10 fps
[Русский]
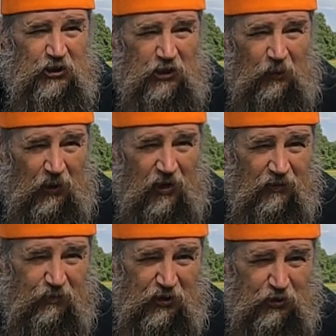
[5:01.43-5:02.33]
не
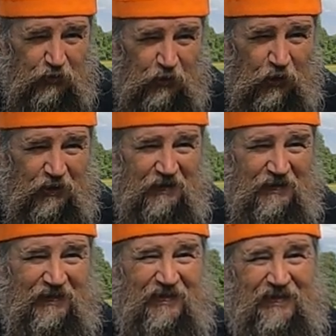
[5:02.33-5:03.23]
забрали в Москву.
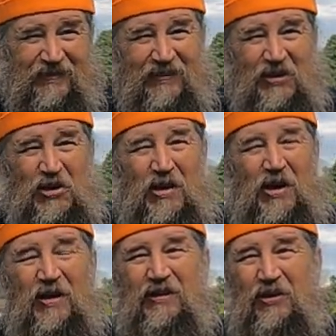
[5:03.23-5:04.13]

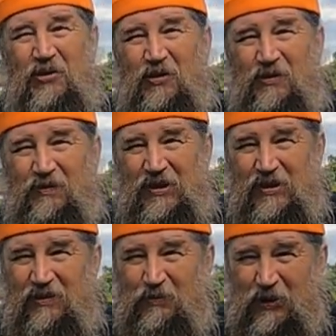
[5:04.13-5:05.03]
Ее
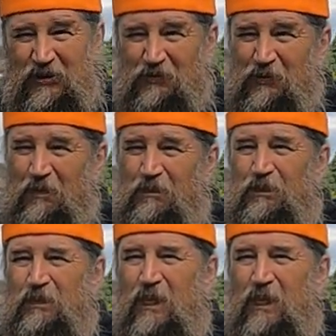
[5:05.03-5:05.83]
отвезли в Москву.